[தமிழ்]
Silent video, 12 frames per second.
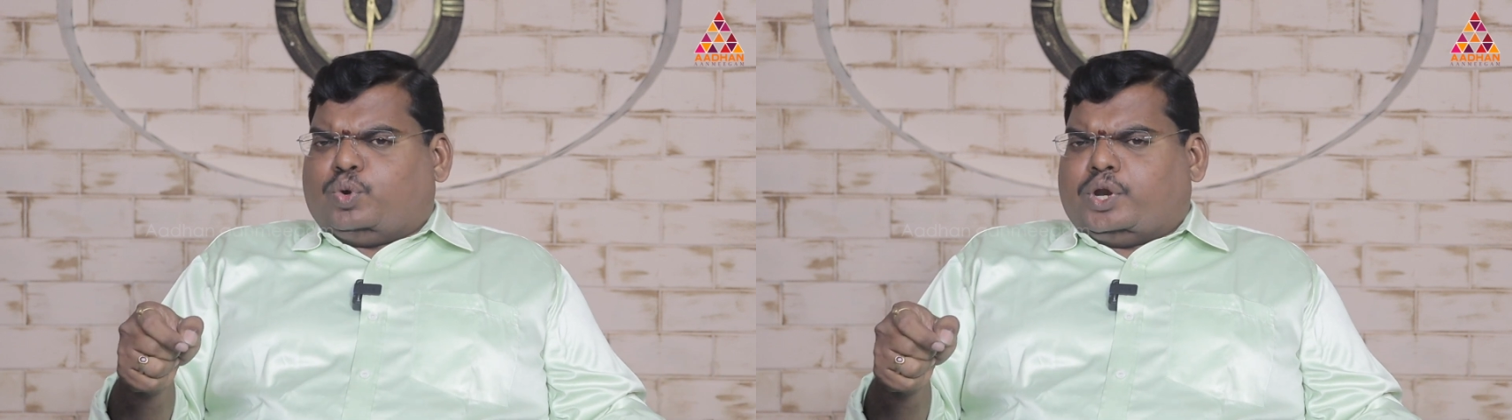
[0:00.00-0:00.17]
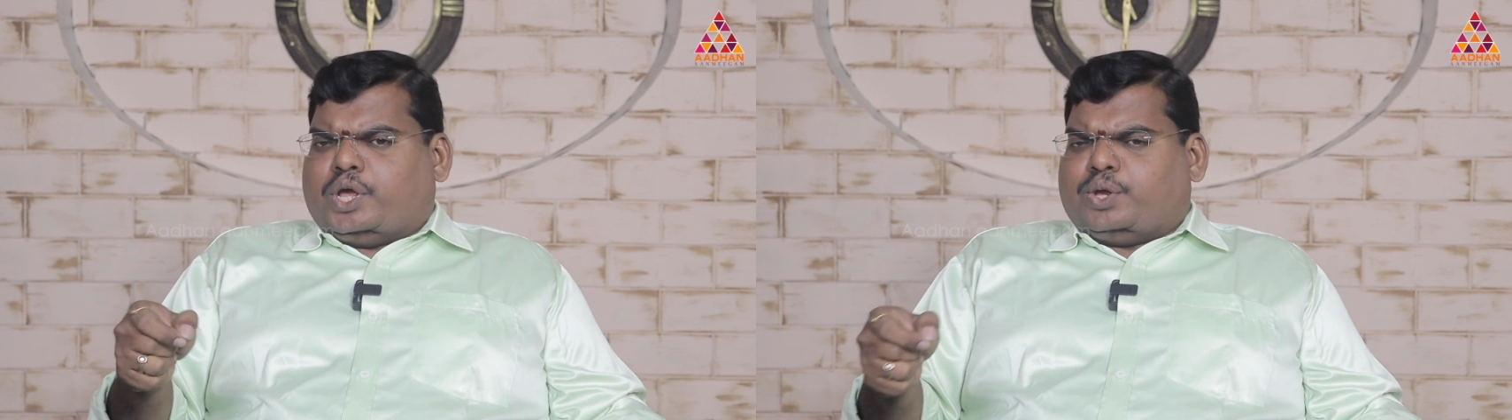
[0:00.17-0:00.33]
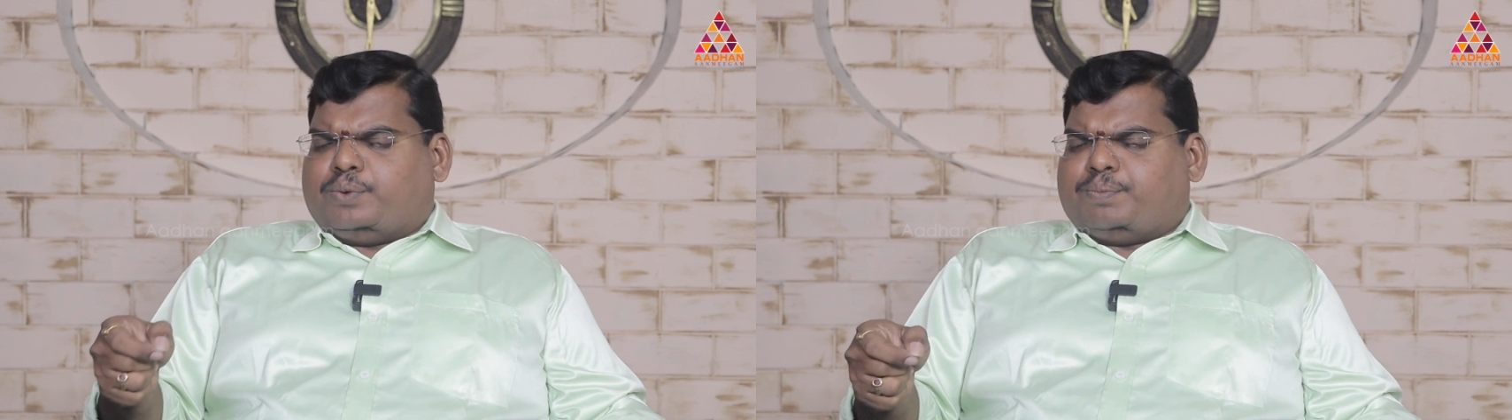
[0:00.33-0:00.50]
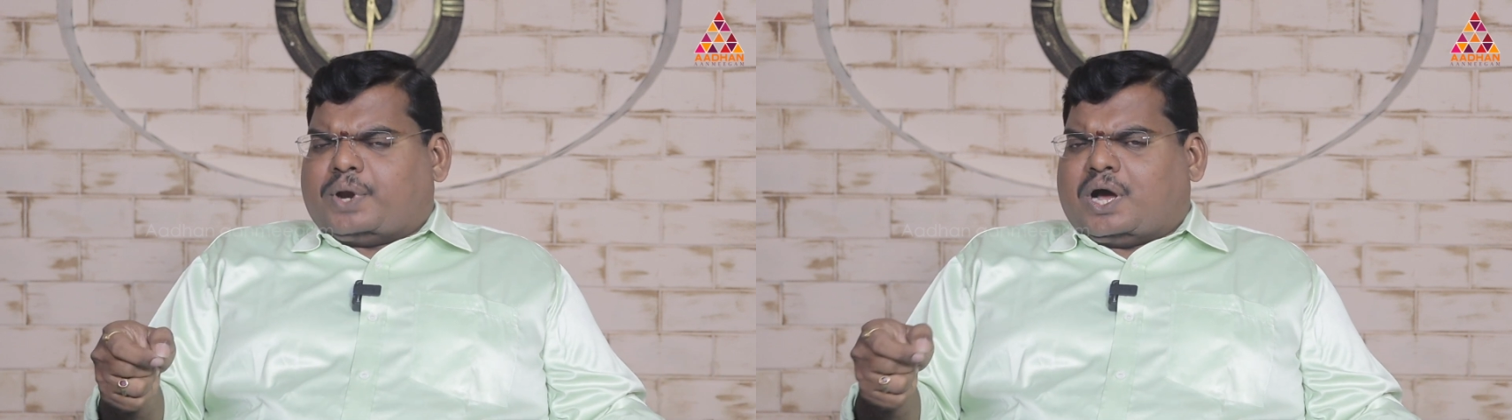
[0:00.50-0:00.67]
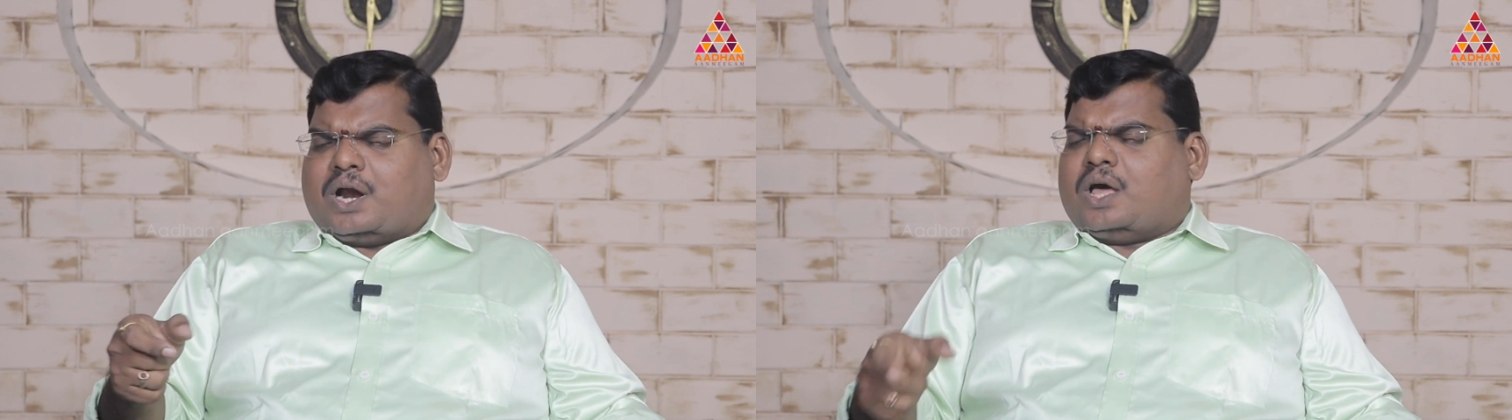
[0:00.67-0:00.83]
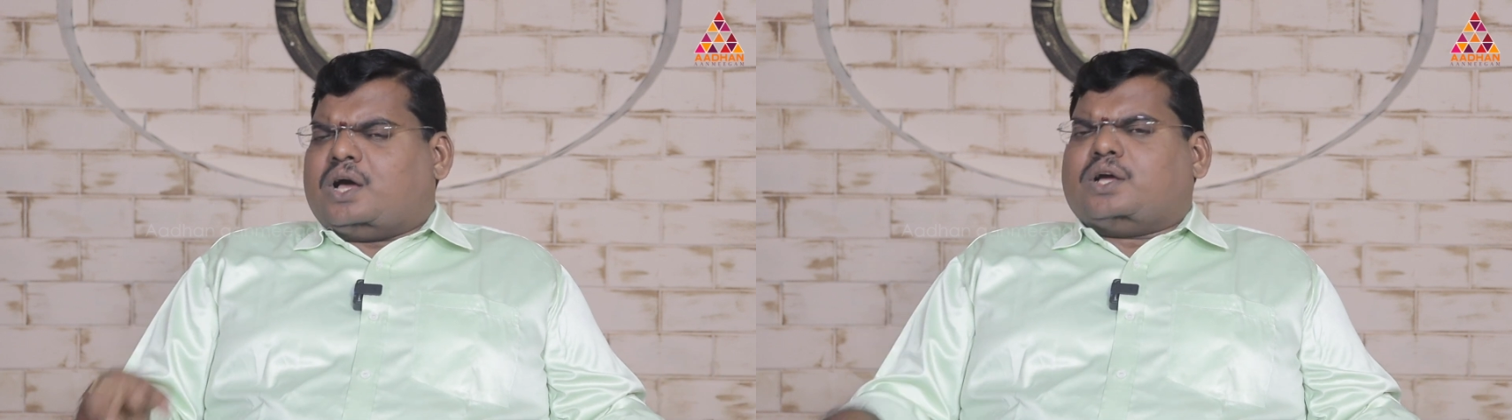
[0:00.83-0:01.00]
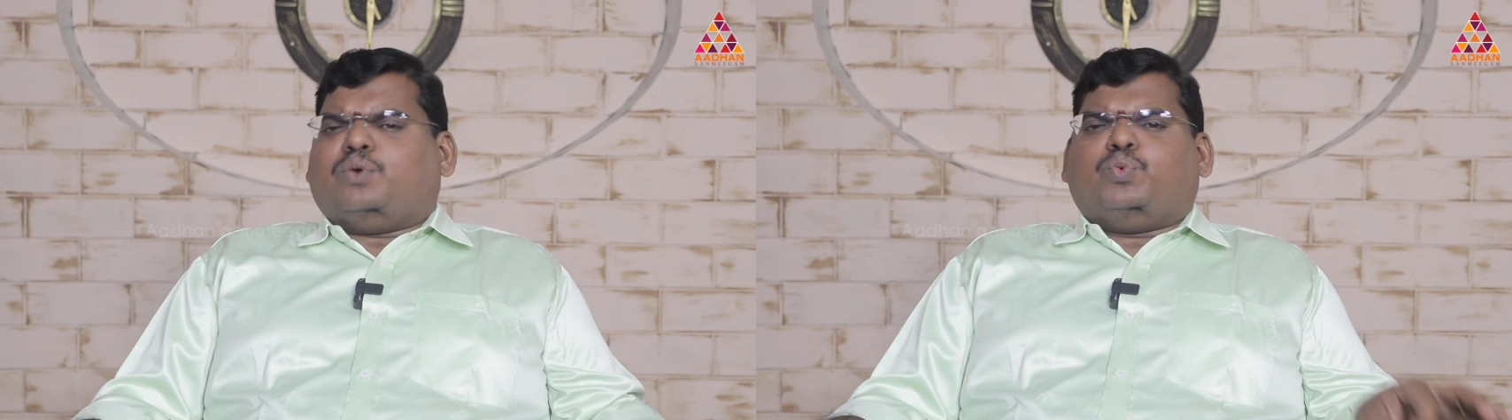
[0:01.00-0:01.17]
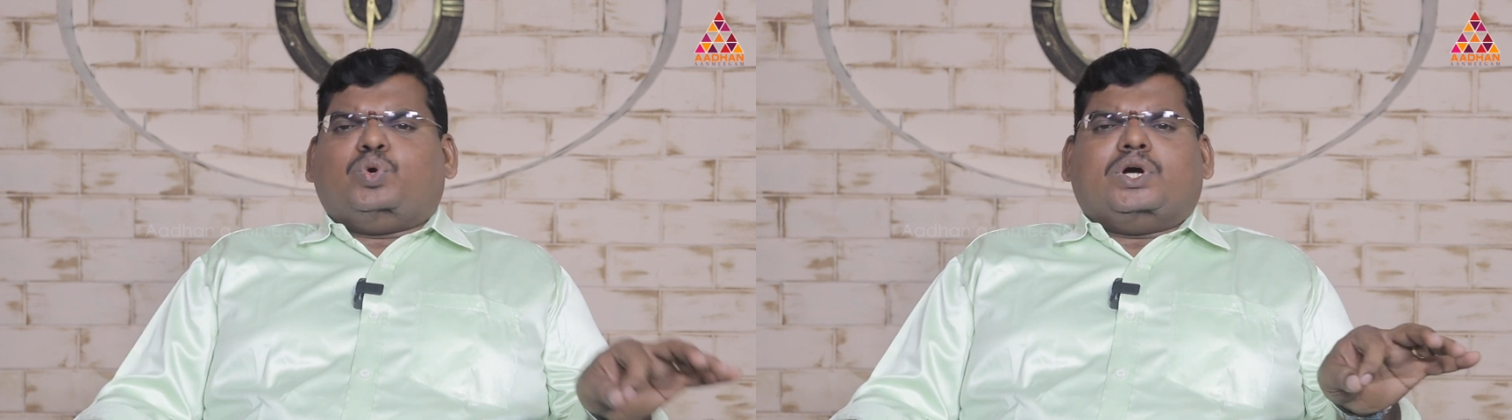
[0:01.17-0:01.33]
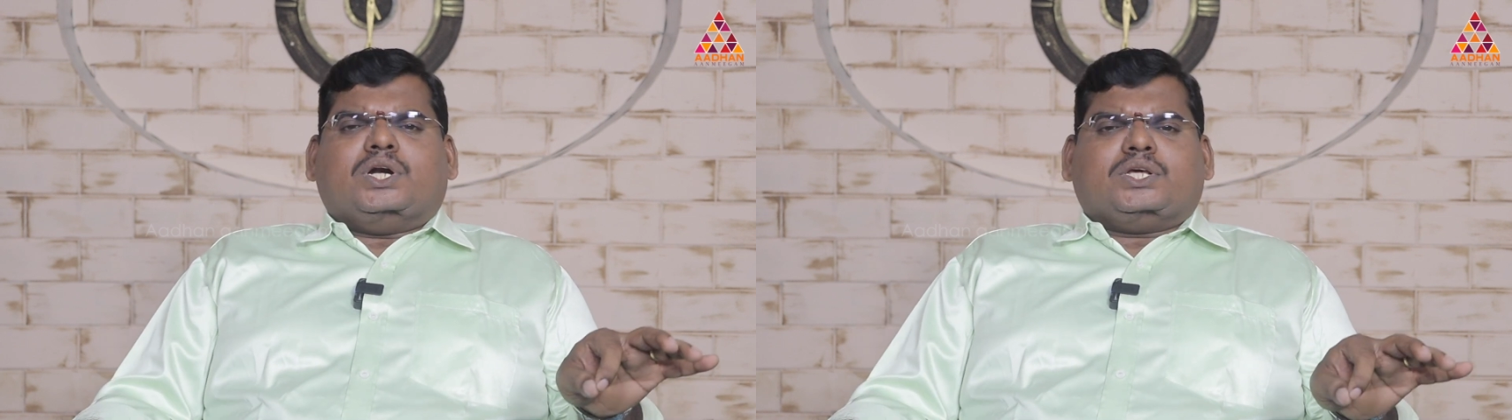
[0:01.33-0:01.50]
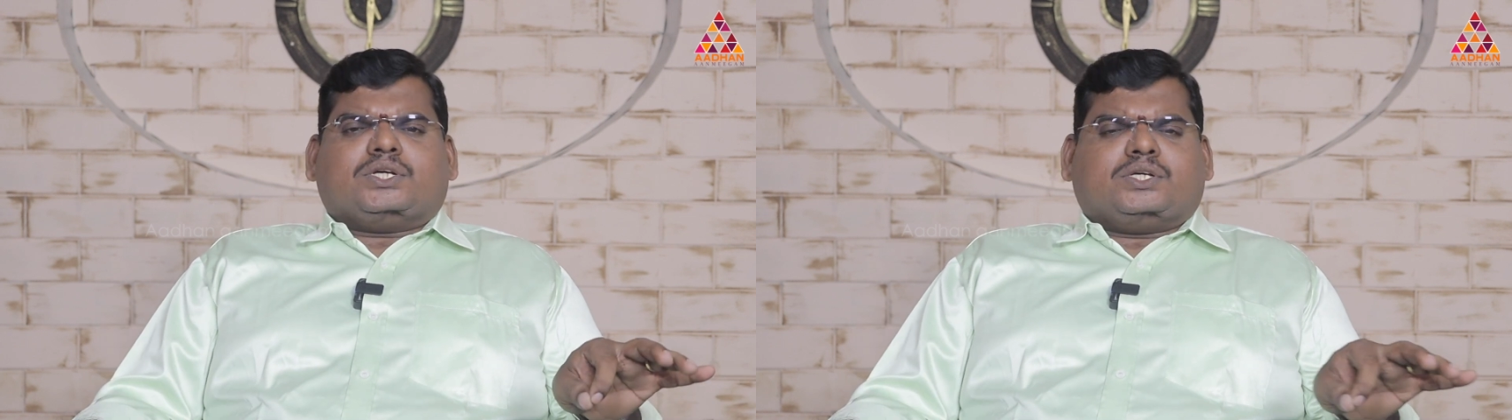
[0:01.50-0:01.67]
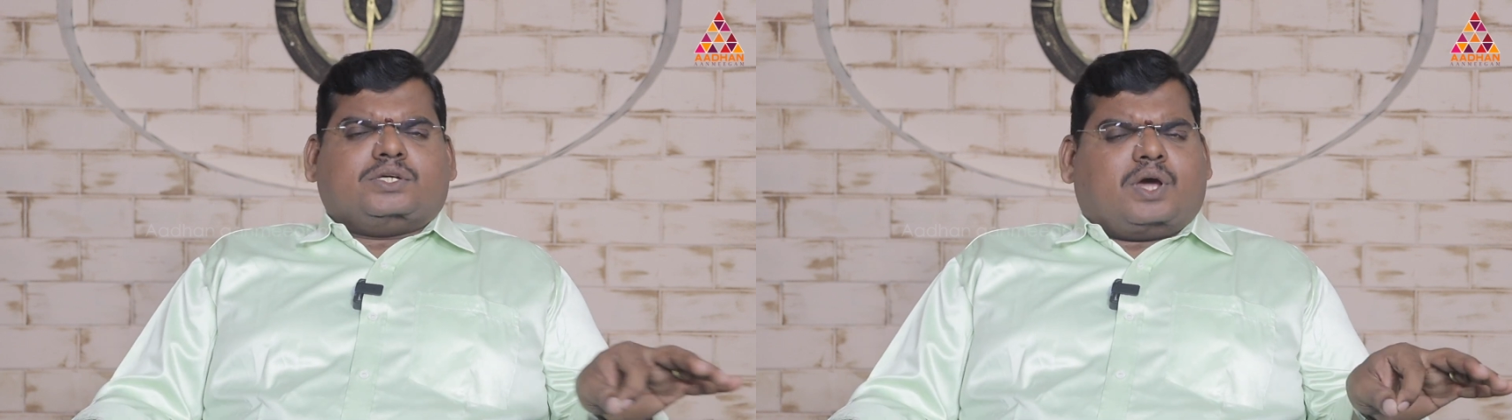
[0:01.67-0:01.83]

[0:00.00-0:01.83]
முன்னேறும் நாளாக உங்களுக்கு